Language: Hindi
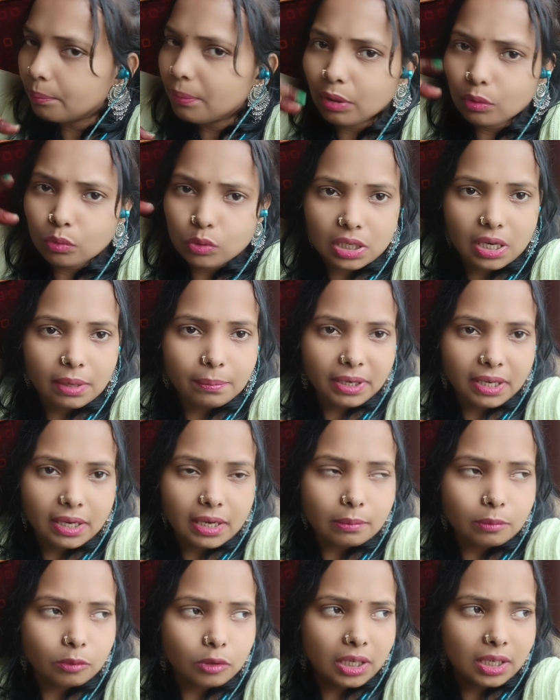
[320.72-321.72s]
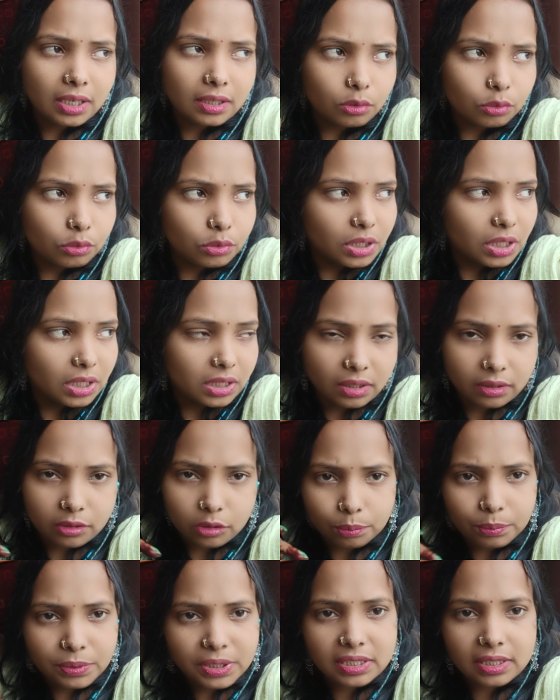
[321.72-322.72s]
बेगूसराय में काम हो रहा है तो उससे अच्छा
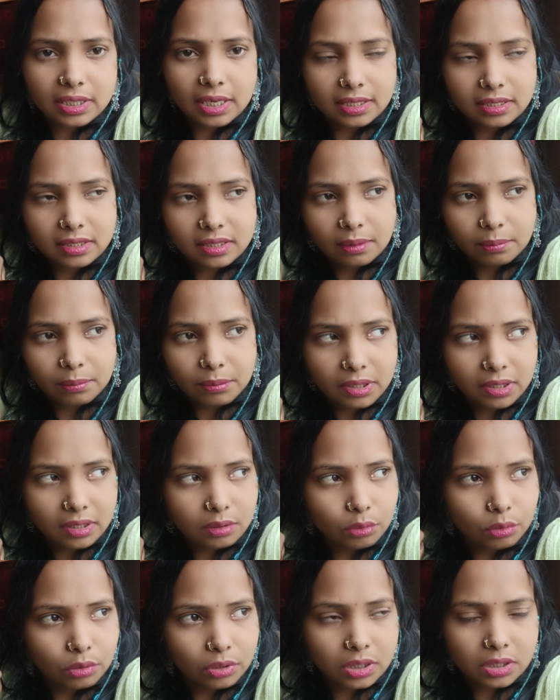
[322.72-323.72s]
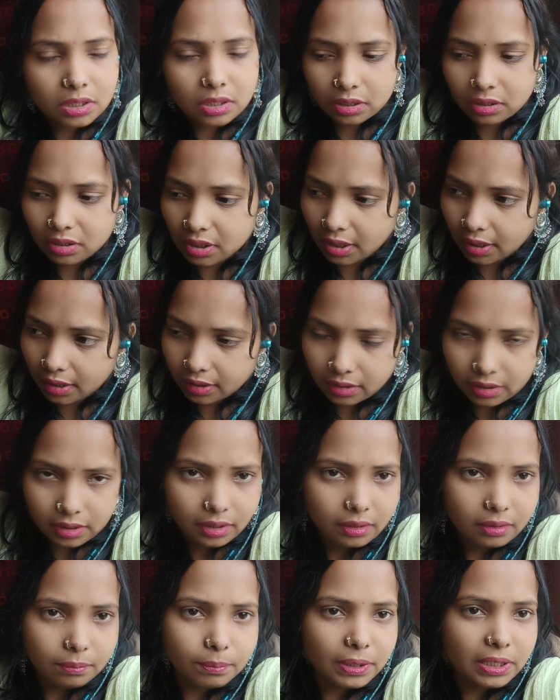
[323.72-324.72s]
जो बीच रास्ता में रोको उससे अच्छा है
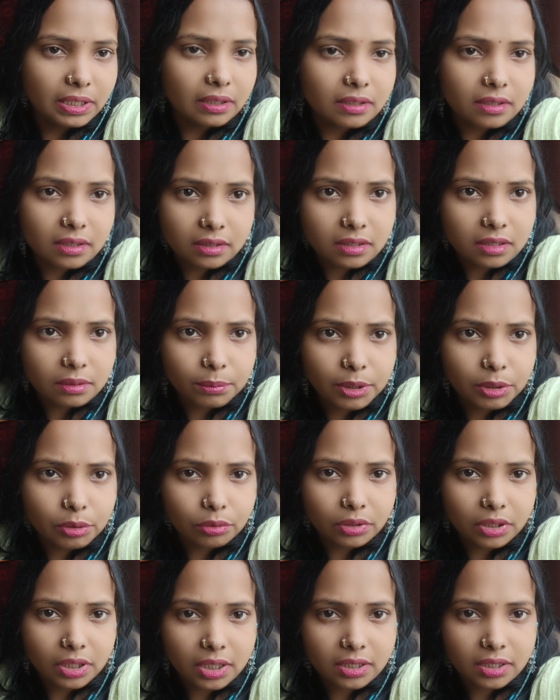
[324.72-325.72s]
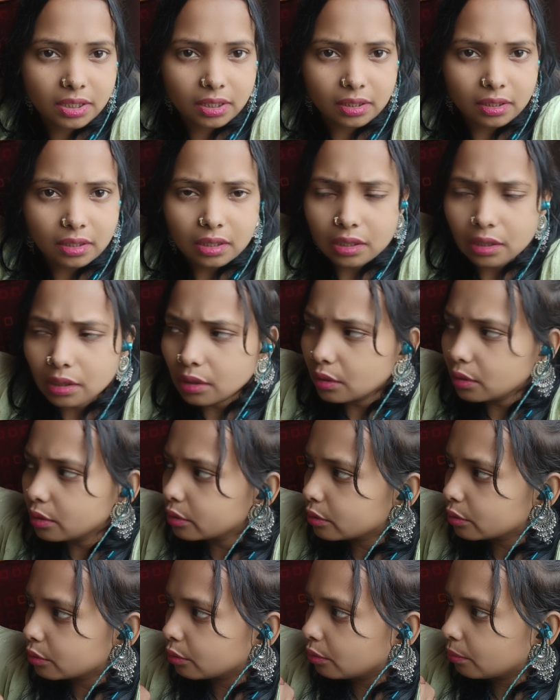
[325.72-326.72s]
कि पटना जंक्शन में रोको
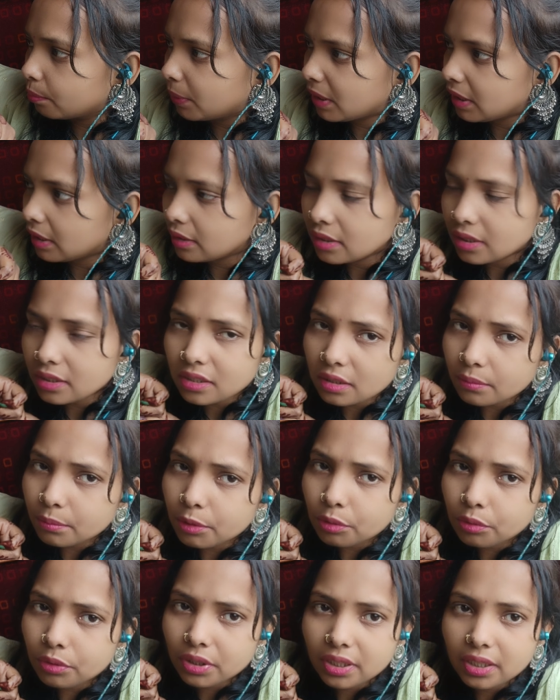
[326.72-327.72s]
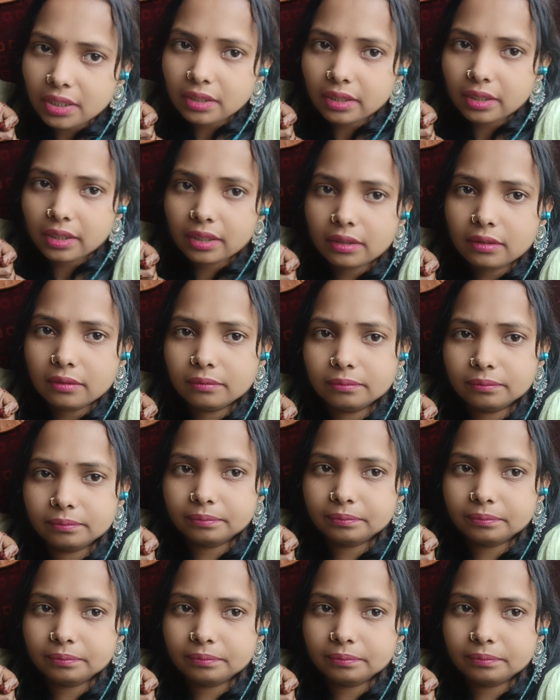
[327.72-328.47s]
तो पटना जंक्शन में रुकी है ट्रेन